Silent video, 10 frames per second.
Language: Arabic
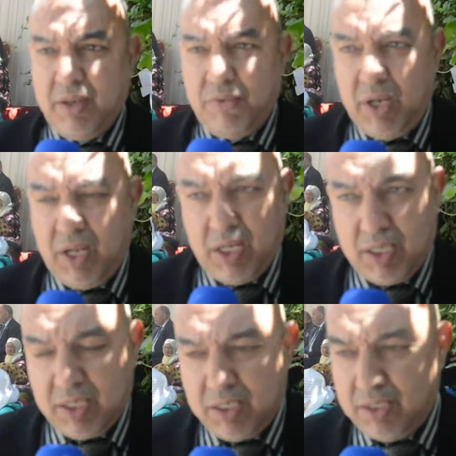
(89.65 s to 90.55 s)

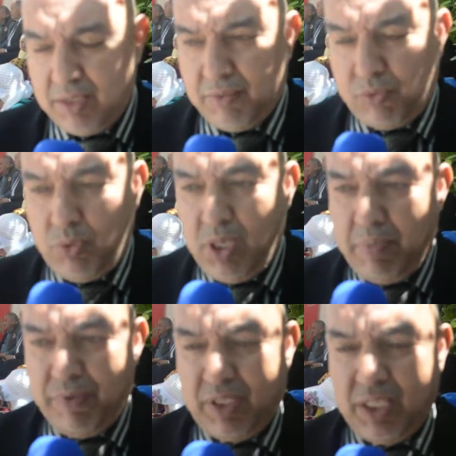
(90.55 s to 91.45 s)
فكنا
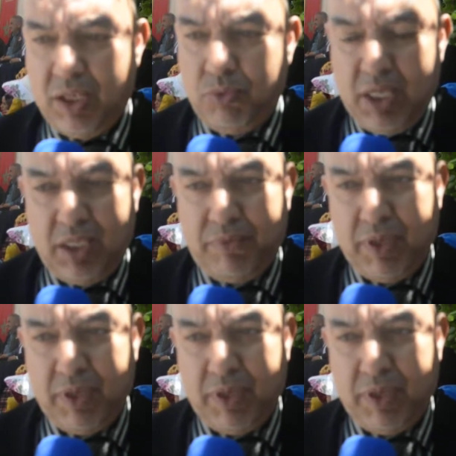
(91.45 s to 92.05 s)
ما فات ان ننادي